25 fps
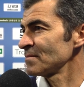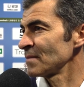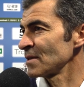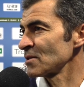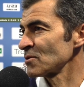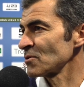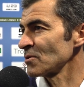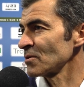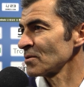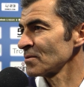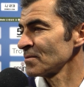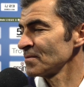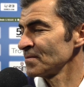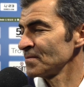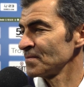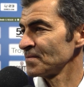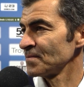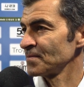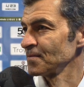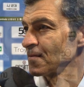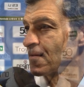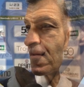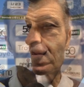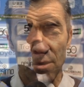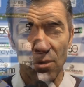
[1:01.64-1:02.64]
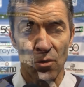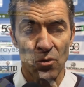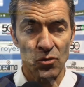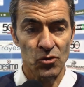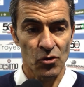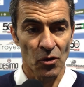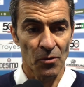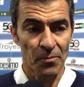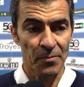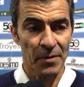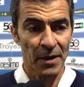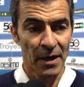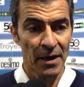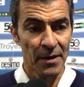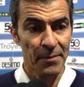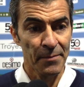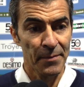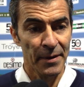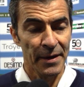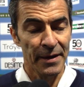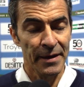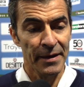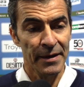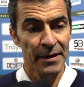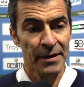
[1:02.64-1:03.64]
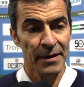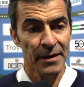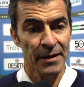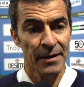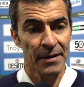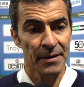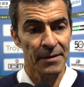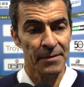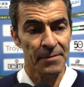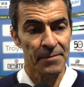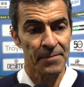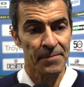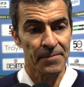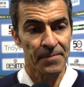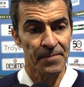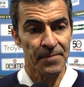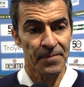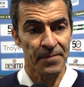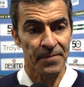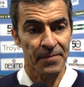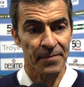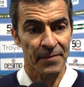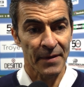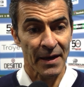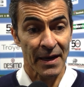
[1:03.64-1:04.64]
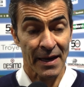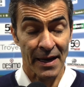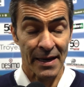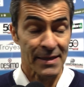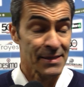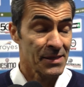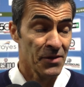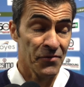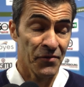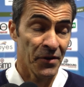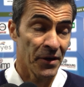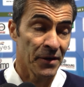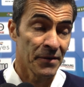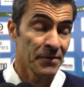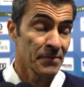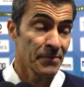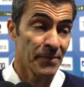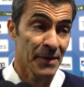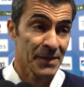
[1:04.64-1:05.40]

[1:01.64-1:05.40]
bien sûr. Nous sommes bien, mais euh, rien ne s'est fait.